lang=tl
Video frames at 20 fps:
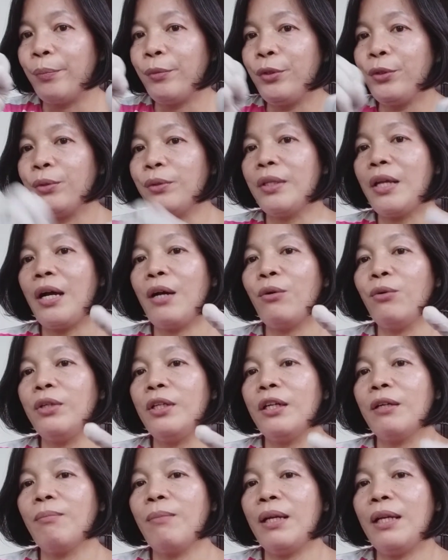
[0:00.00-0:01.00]
yung dahon
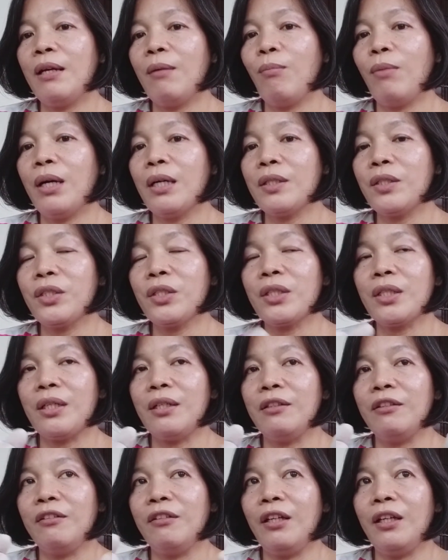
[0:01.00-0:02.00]
ng malabas
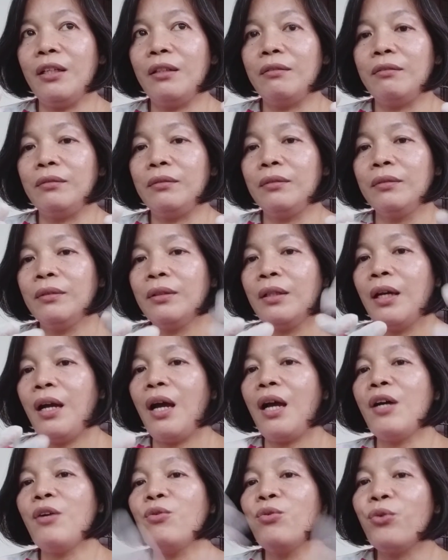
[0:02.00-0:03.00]
and then
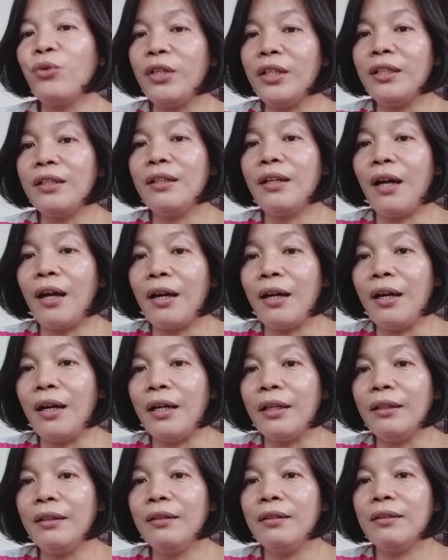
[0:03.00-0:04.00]
hanguin ka
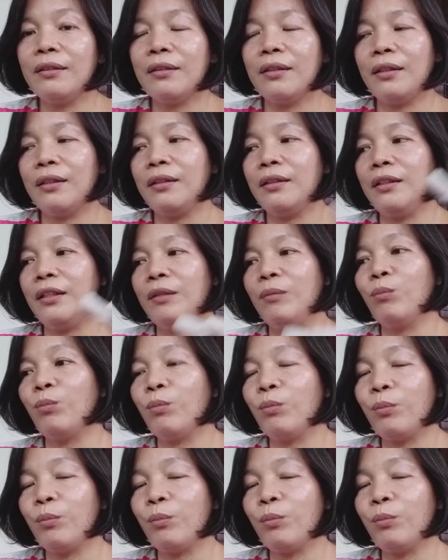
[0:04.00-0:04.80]
agad and then